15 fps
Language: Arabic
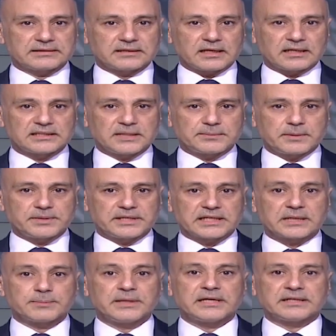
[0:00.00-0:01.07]
يتقدم
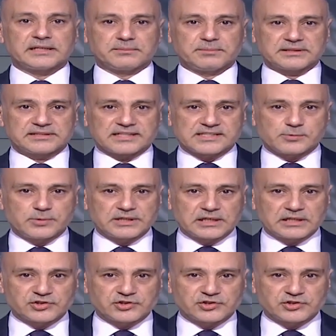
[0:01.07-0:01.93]
باخبار بالتزوير